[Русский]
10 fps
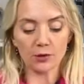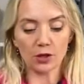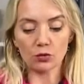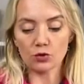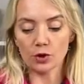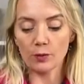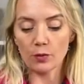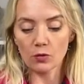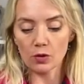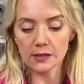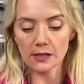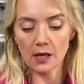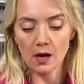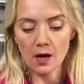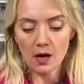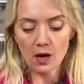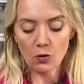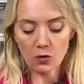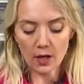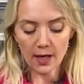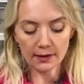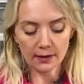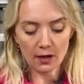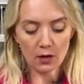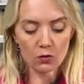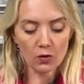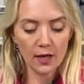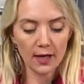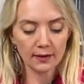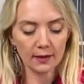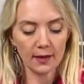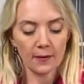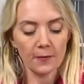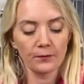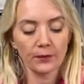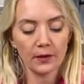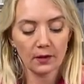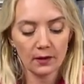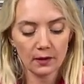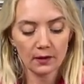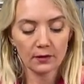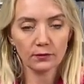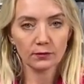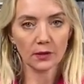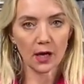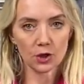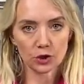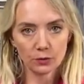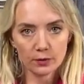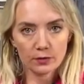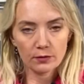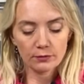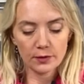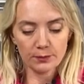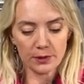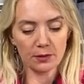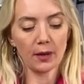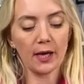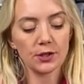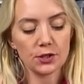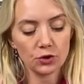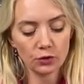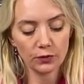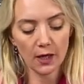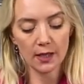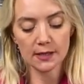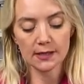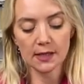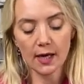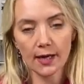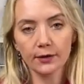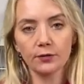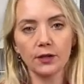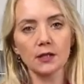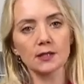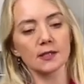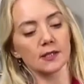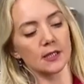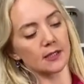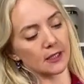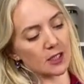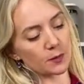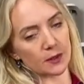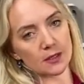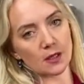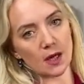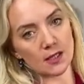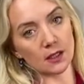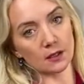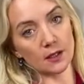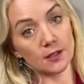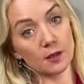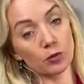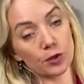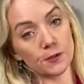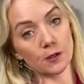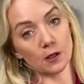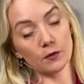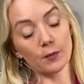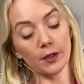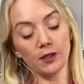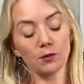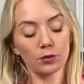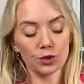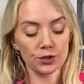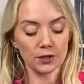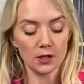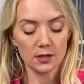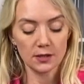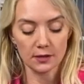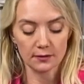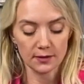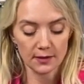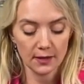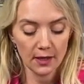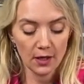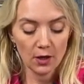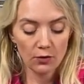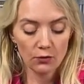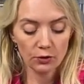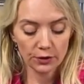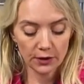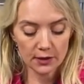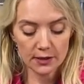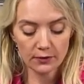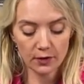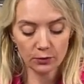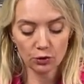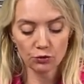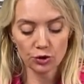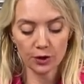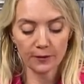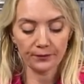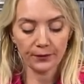мне нужно просто аккуратно, аккуратно, э, так, чтобы вы понимаете, что влага стекает вниз. Здесь есть подсказки на этих бортиках, вы по ним можете ориентироваться. Вот, и если вам нужно